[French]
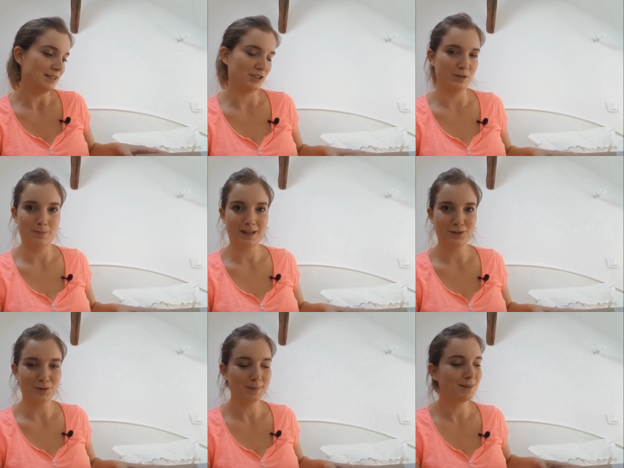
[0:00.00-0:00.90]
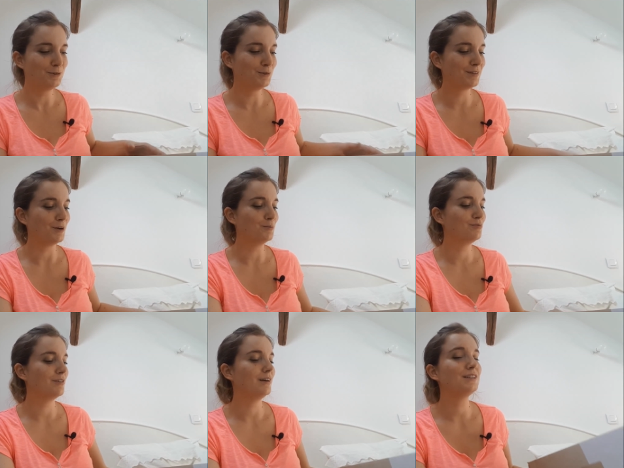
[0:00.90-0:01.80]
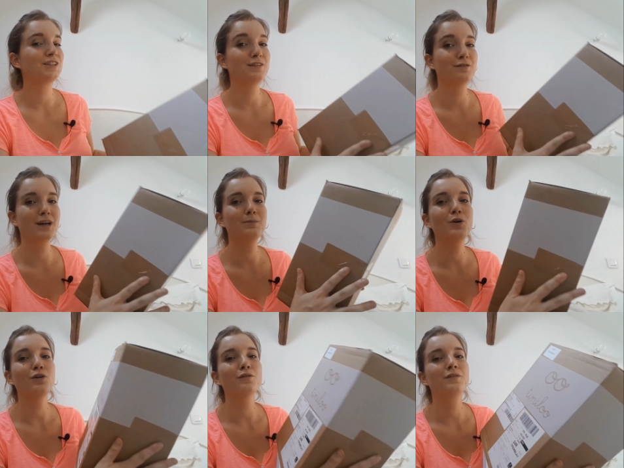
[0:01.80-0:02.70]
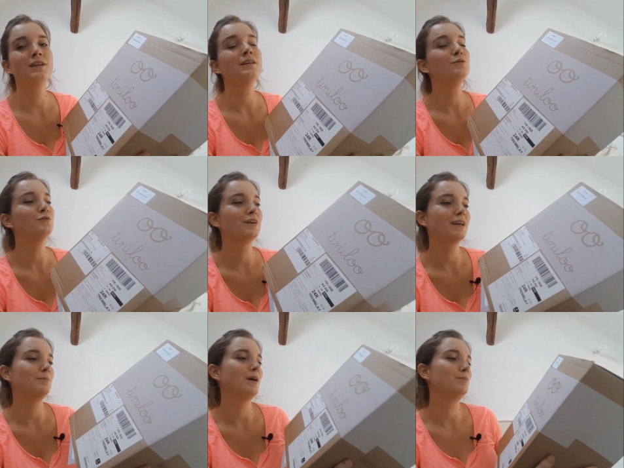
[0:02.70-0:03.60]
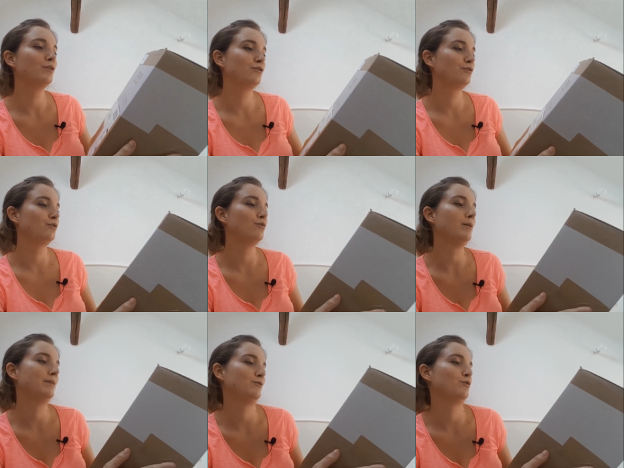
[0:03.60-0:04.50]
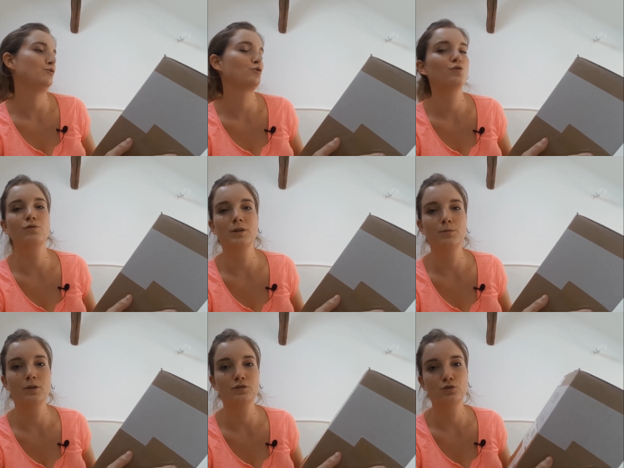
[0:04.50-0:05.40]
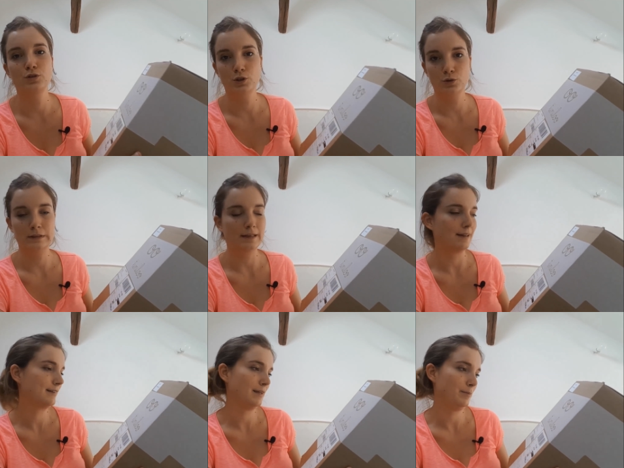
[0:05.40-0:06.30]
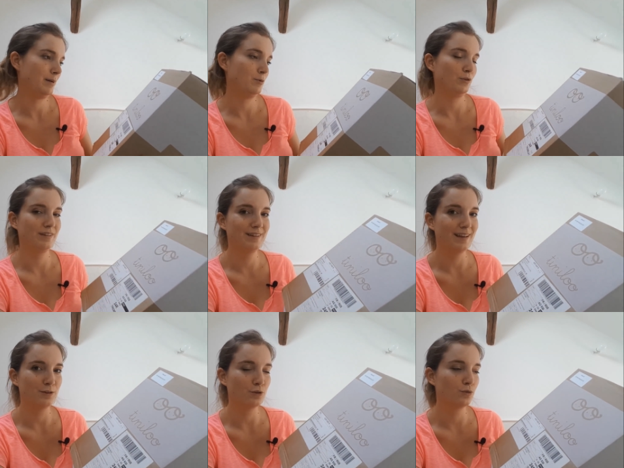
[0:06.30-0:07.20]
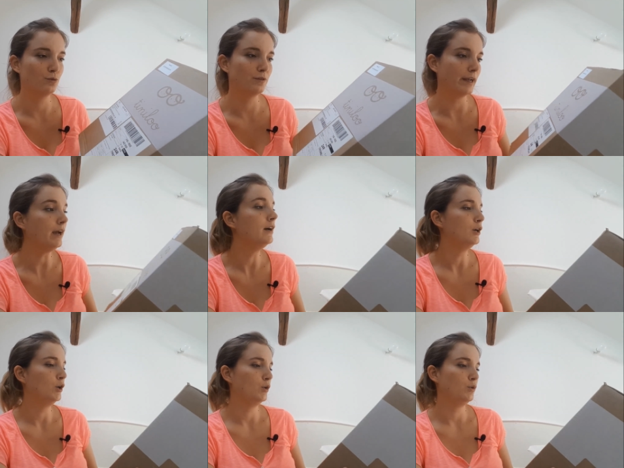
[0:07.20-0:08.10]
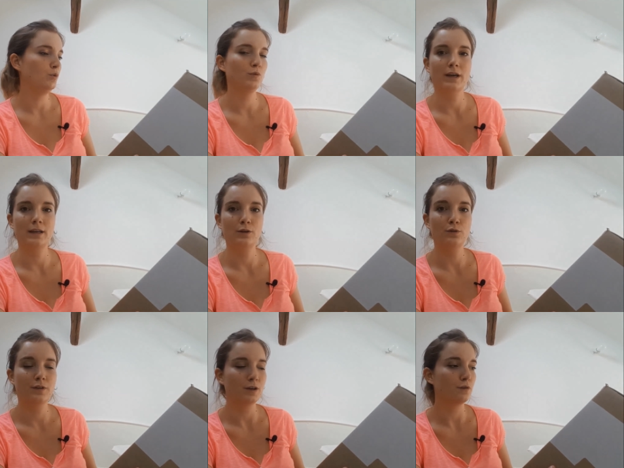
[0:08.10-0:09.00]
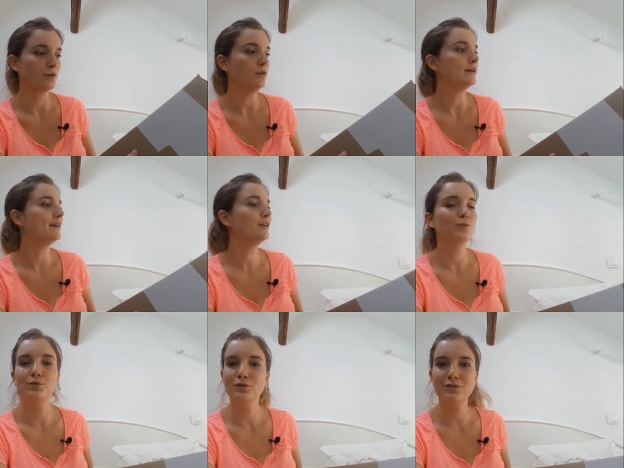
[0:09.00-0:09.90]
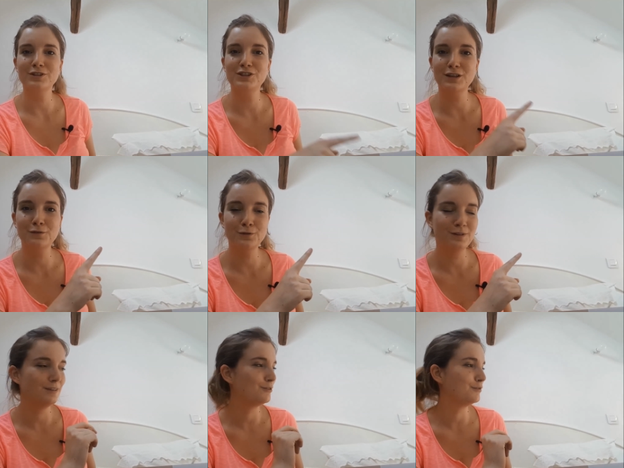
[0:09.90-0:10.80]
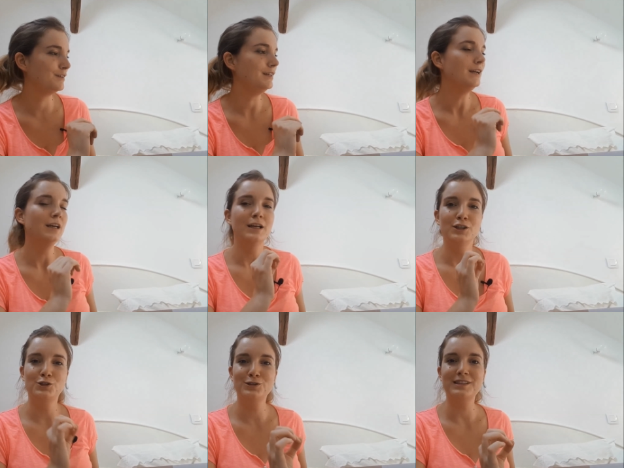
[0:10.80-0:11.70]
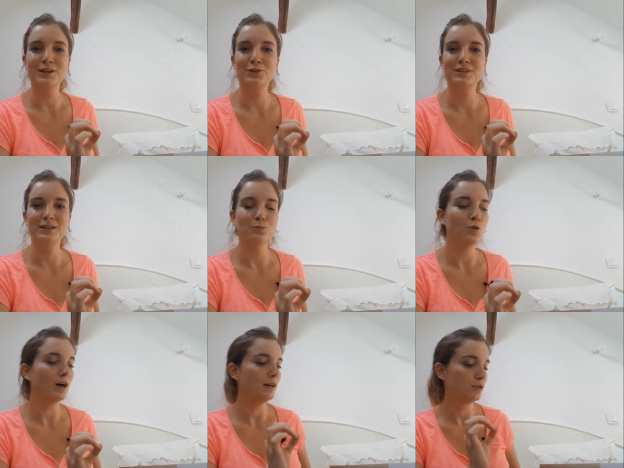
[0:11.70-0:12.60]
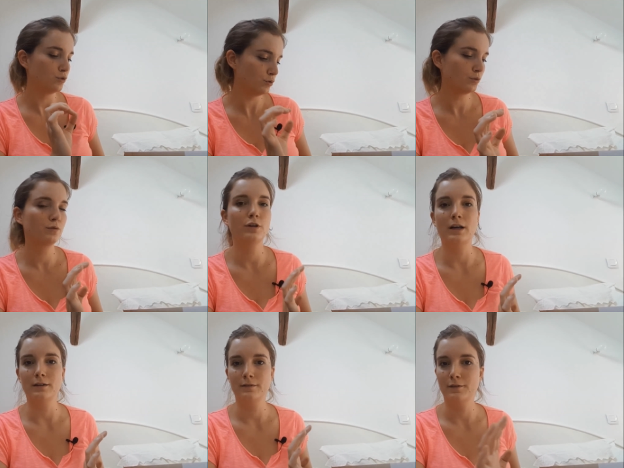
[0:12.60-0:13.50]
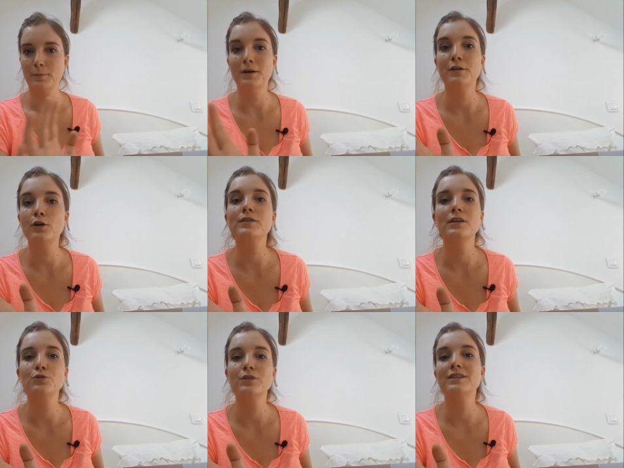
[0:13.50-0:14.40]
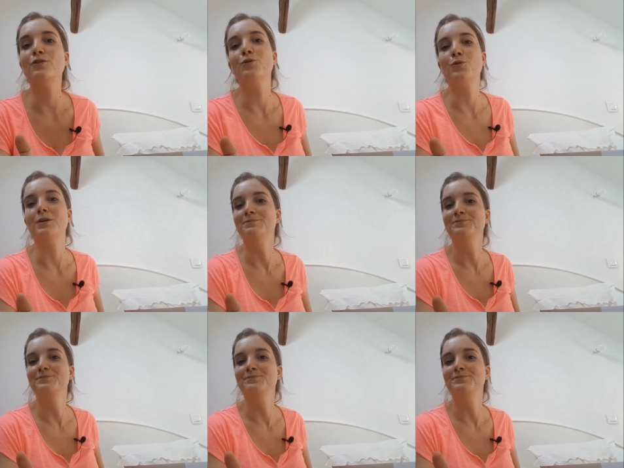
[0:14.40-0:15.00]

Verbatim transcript: J'ai pas le temps de mettre tout ça au point. J'ai vraiment envie d'ouvrir ma box ce soir parce que quand je reçois une box je suis juste incapable d'attendre de l'ouvrir. Une vraie, une vraie enfant. Et en plus j'ai Fussy Sophie juste à côté de moi donc voilà, va pas falloir que ça dure 10 ans quoi.